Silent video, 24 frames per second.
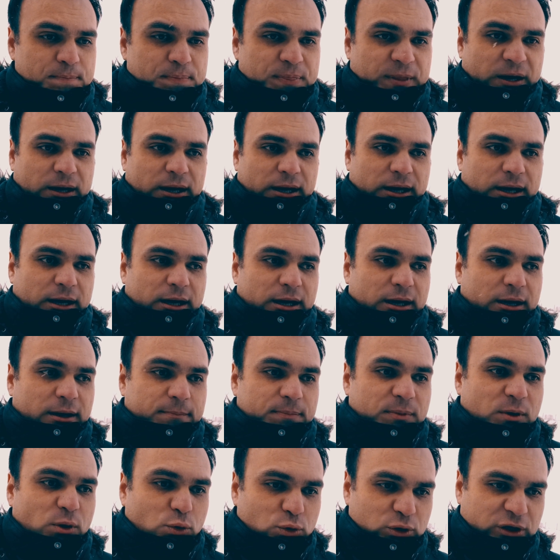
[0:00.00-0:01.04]
А,
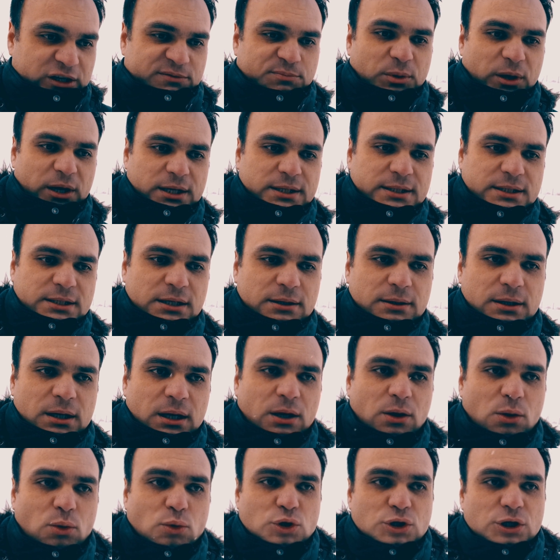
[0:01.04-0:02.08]
у нас впереди
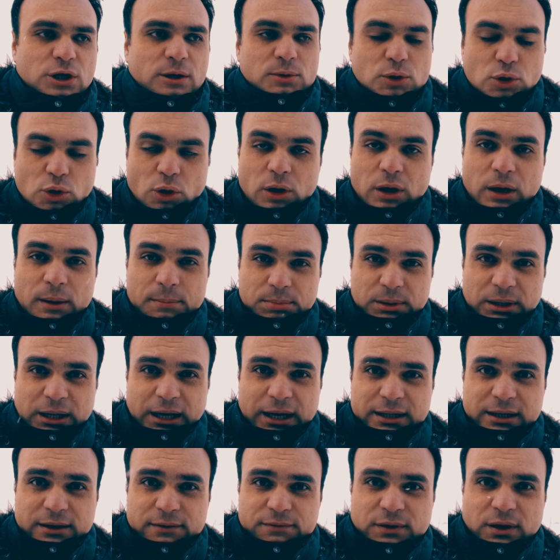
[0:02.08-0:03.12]
уже много
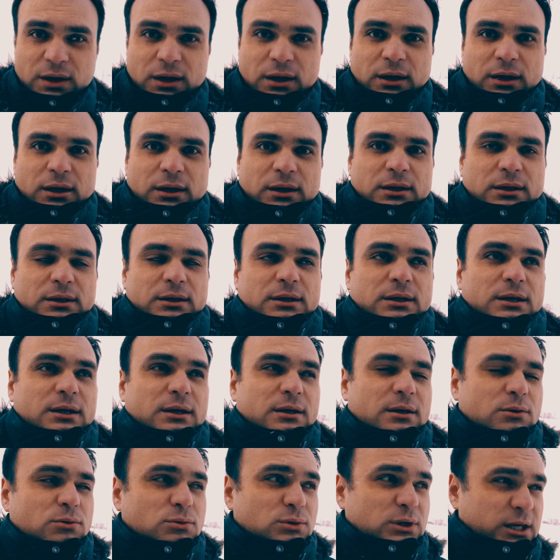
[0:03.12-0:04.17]
планов.
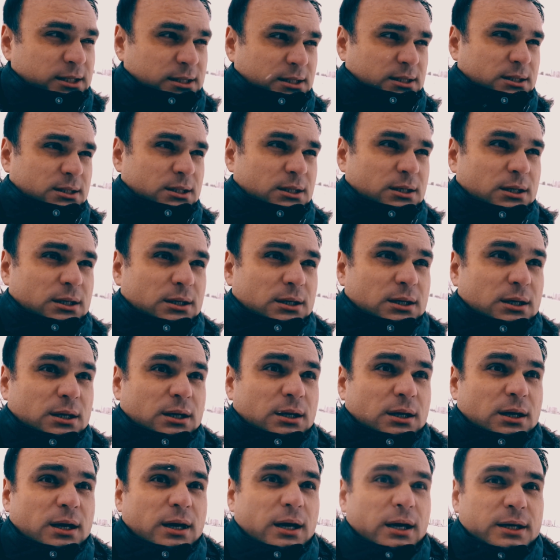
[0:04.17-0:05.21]
А, у нас
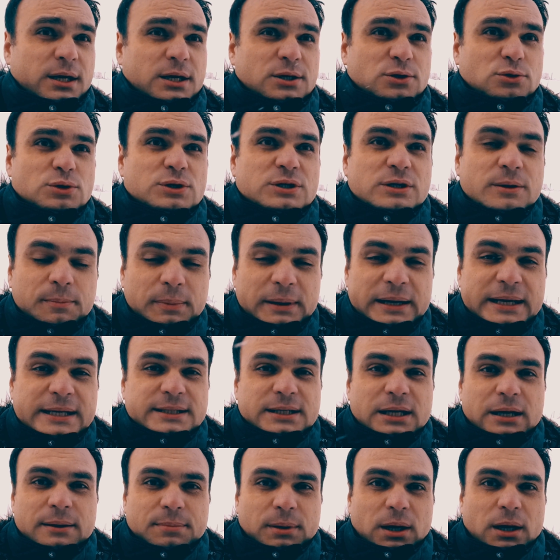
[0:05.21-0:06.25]
э, есть
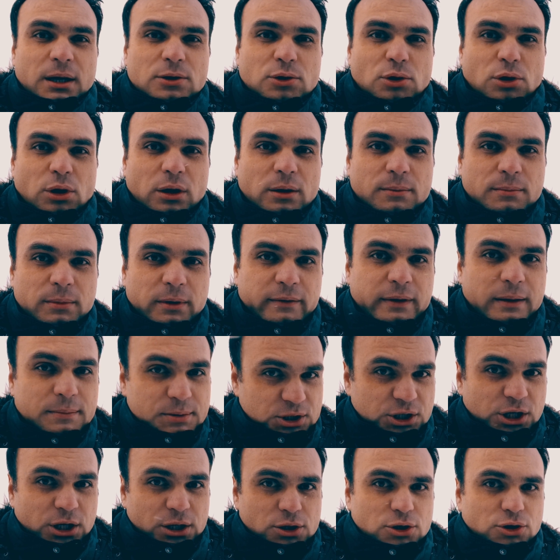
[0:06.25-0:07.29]
утеплители, про которые мы
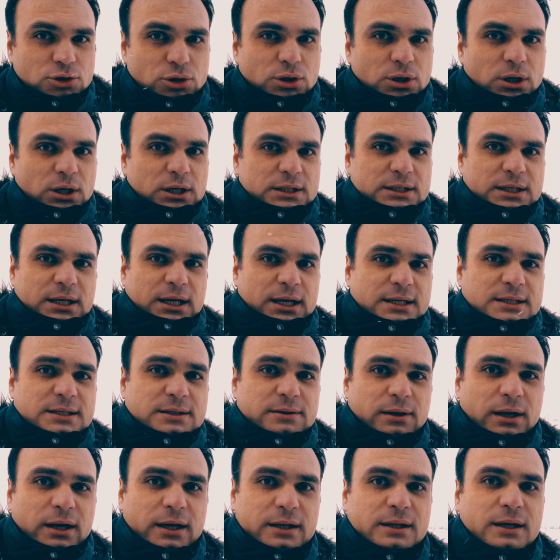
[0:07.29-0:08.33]
вообще ничего не
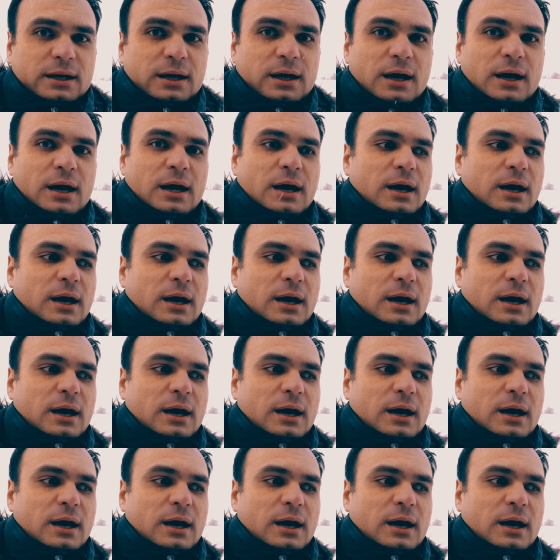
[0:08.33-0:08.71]
рассказывали. Это